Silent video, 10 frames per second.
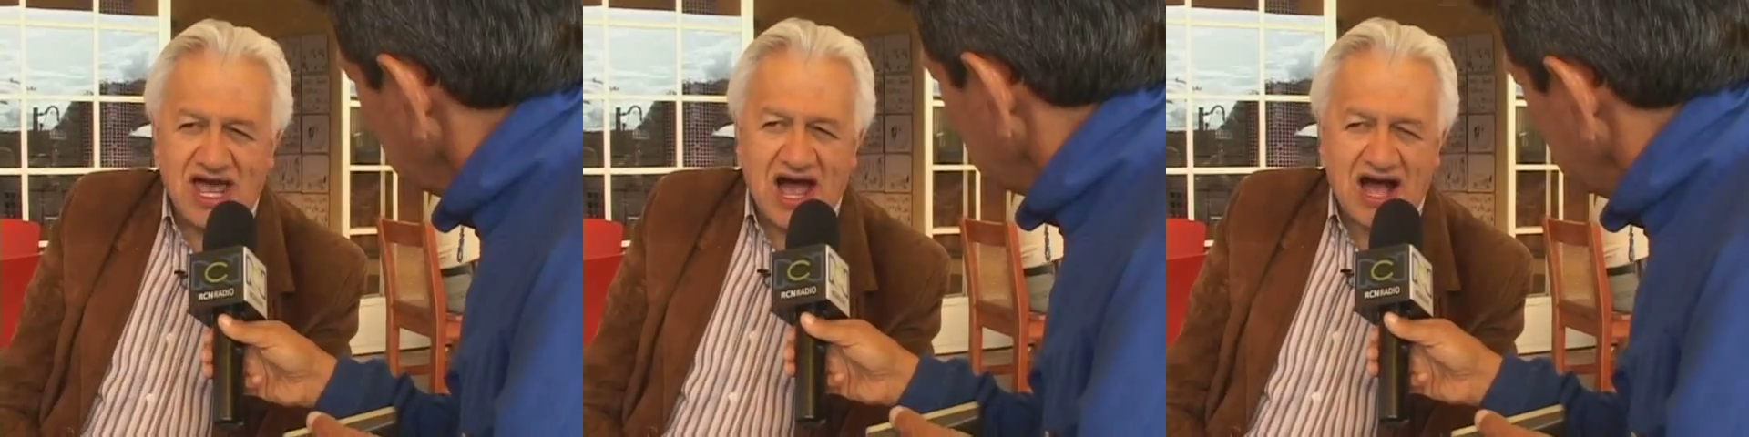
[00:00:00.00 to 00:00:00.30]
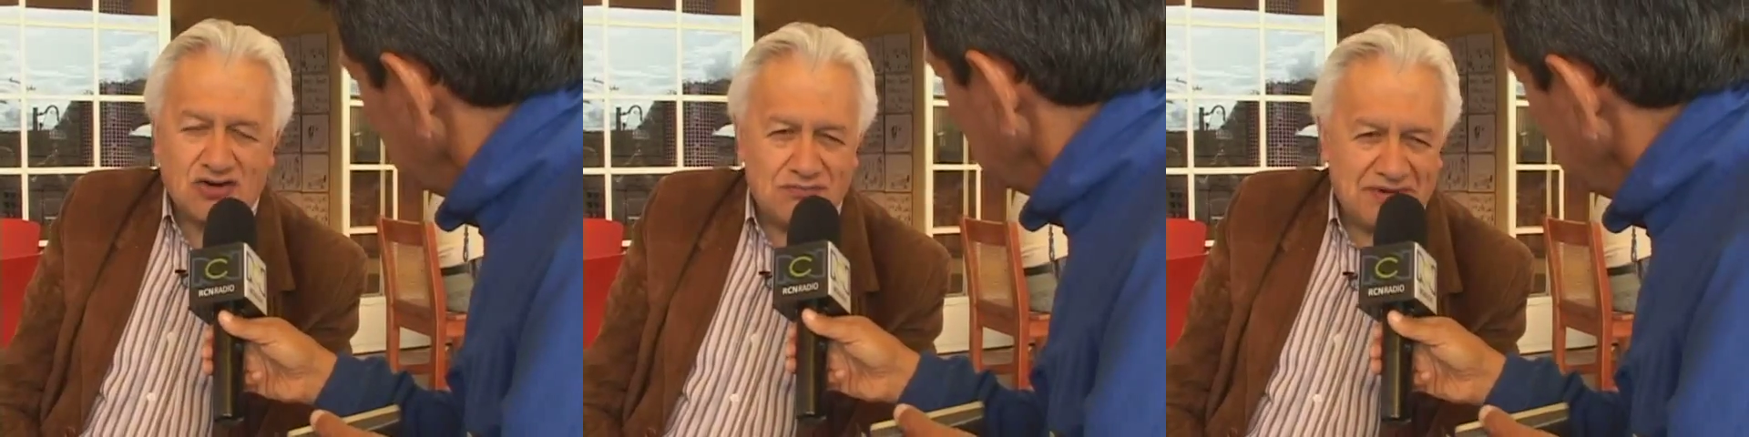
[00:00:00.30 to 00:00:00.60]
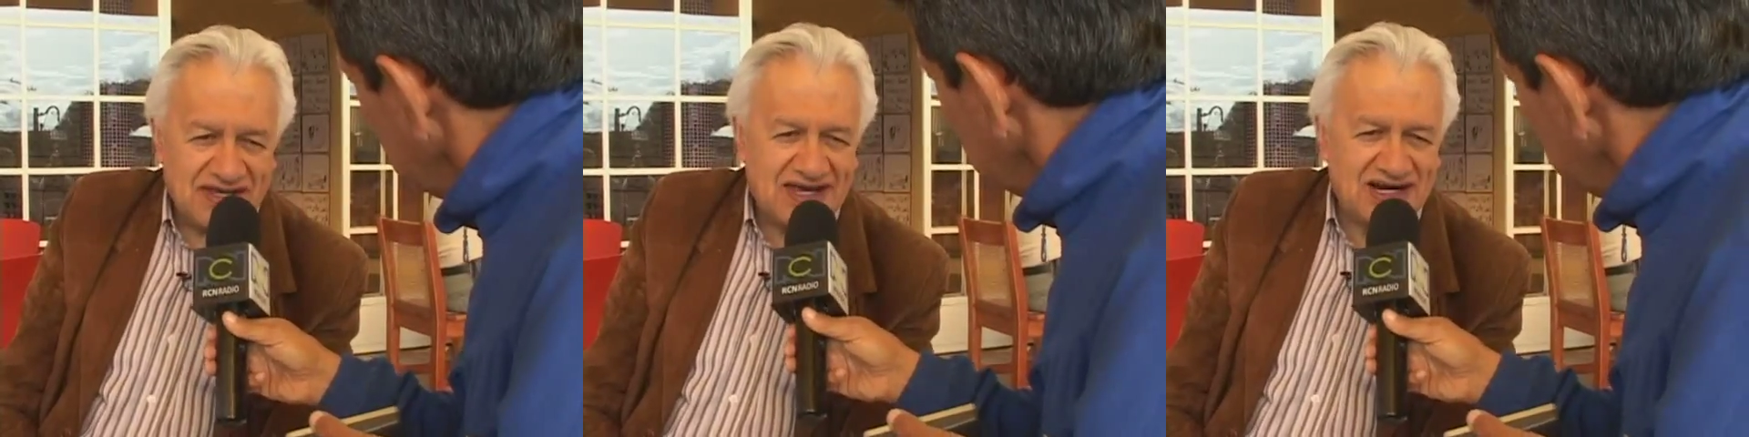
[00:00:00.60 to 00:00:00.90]
a
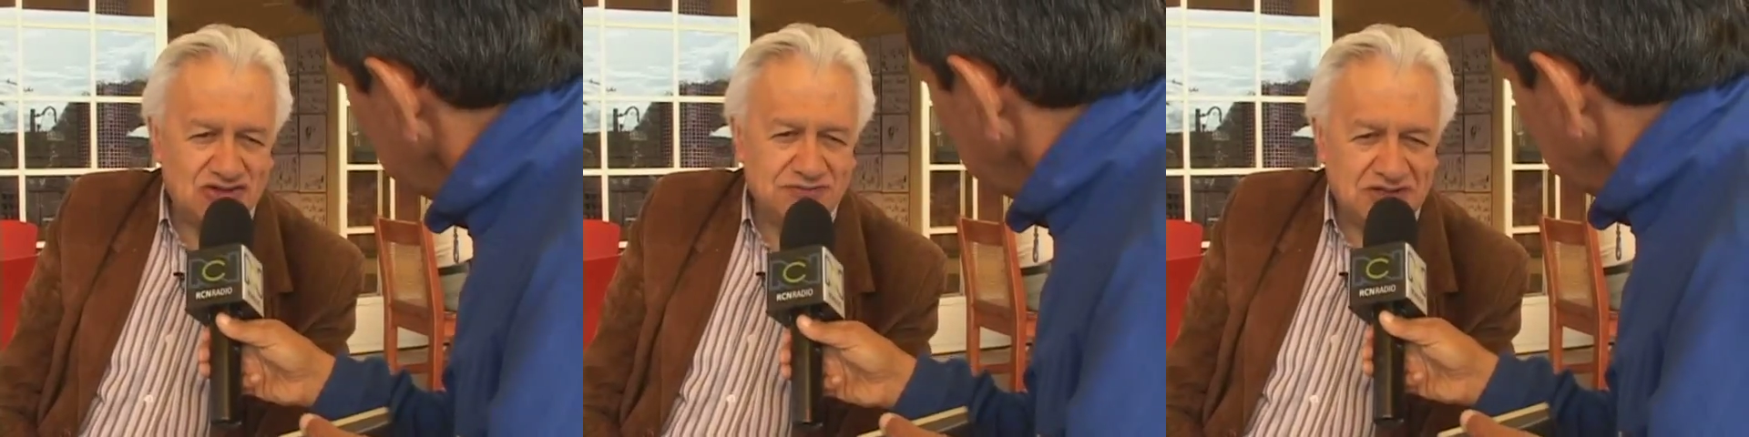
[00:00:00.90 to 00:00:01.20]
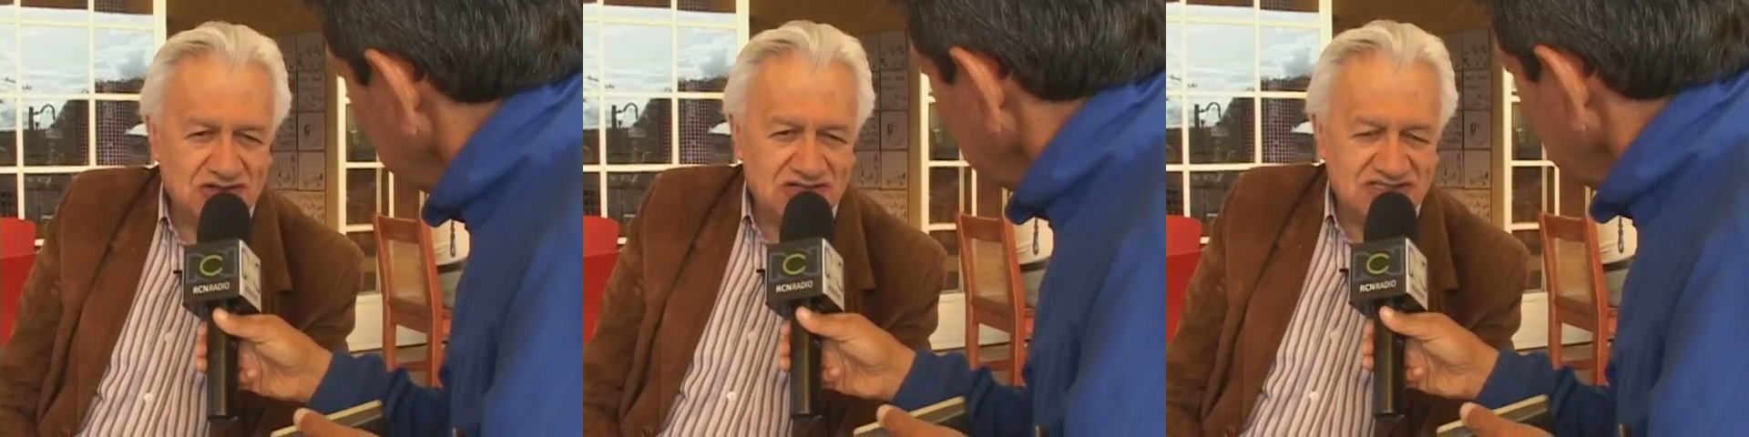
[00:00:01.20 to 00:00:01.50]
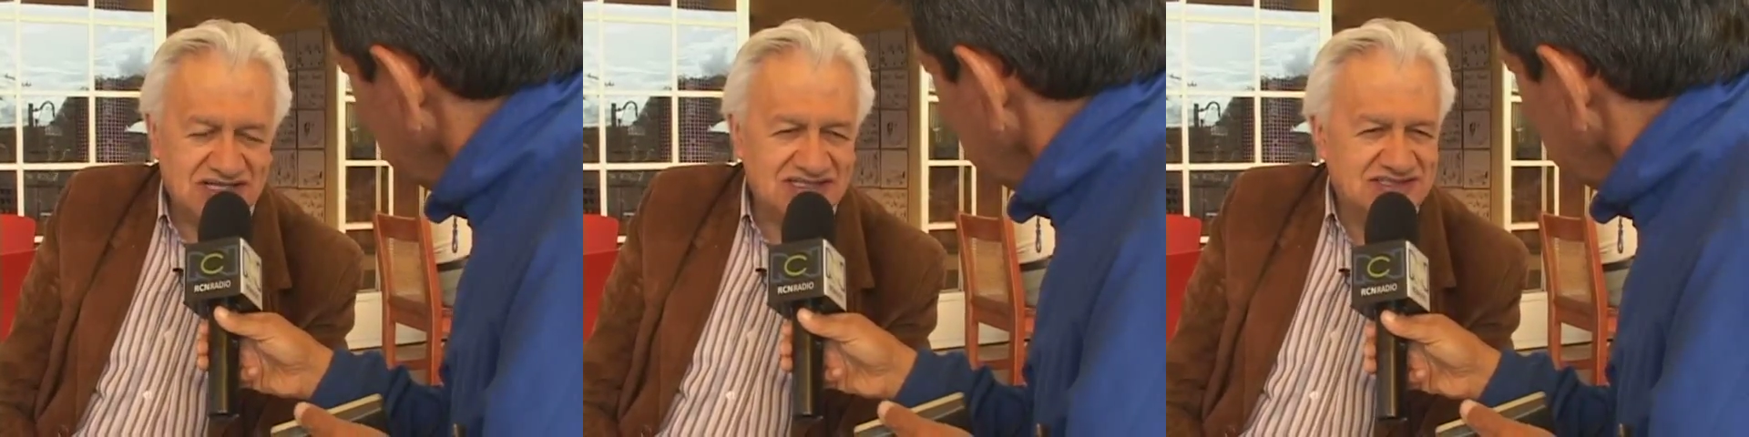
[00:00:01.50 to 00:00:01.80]
acompañar a los
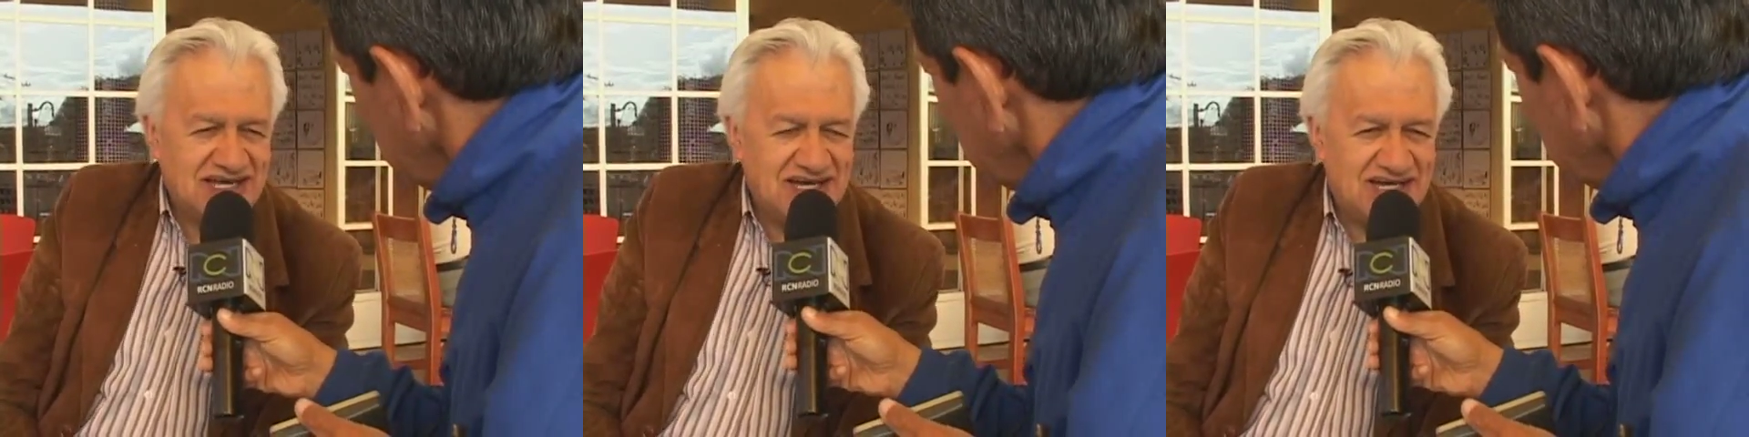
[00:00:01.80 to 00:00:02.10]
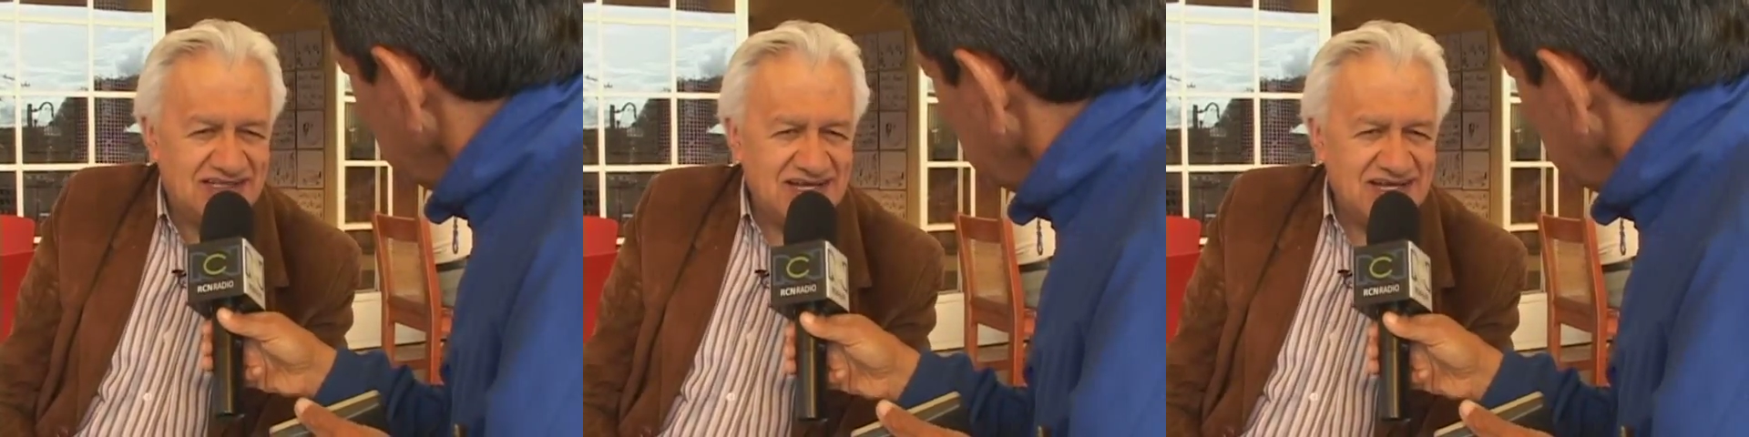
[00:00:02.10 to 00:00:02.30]
periodistas, tengan